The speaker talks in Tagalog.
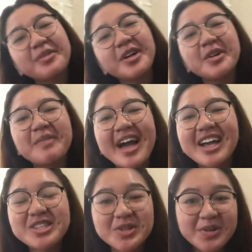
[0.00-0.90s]
welcome
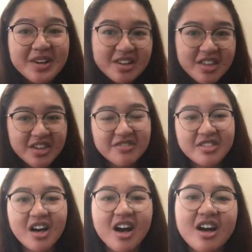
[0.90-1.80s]
back to another
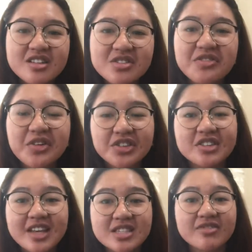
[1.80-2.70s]
vlog. So for
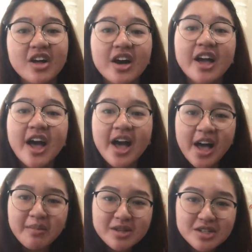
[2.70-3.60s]
today's vlog,
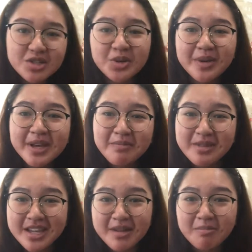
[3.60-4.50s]
I'll be just doing a
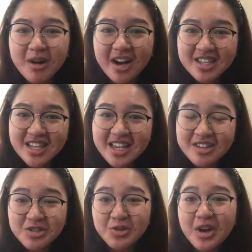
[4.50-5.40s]
mini unboxing.
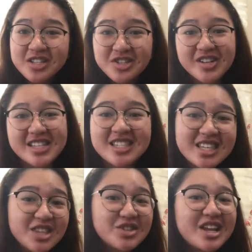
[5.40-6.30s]
So as you can see
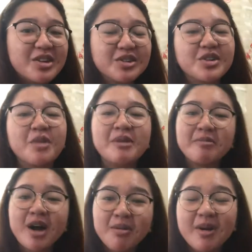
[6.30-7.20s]
because I likod ko, may
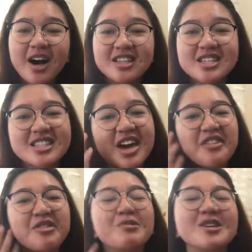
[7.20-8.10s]
mga boxes tayo
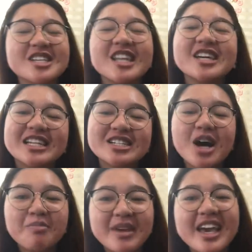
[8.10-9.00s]
from Lazada and
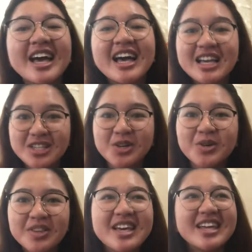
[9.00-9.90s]
Shopee.
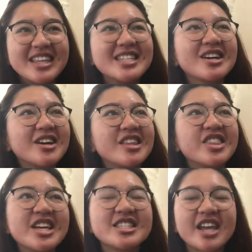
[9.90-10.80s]
So these are the
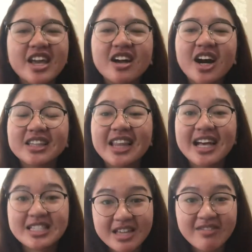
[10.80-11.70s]
things that I got
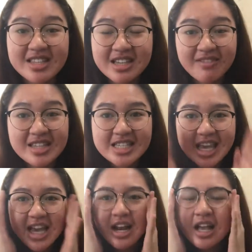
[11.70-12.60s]
last 7-7
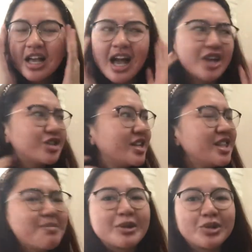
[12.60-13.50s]
sale. Actually, hindi
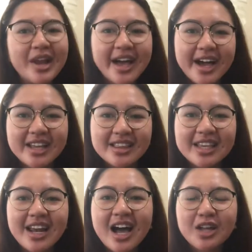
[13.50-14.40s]
pa to lahat.
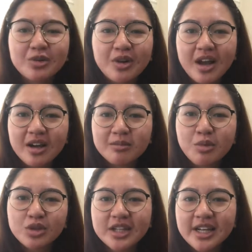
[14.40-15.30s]
Kailangan ko lang
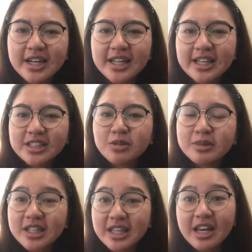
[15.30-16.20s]
buksan agad kasi
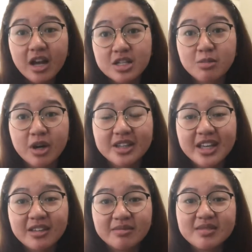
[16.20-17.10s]
dumating na yung Lazmart.
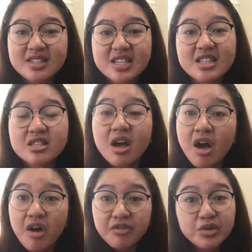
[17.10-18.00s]
And since
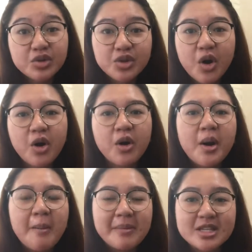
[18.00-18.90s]
food to,
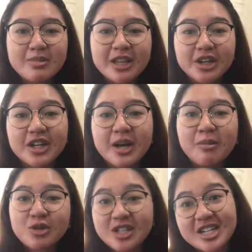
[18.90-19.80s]
mas better na
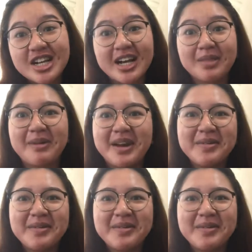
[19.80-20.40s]
buksan na siya agad para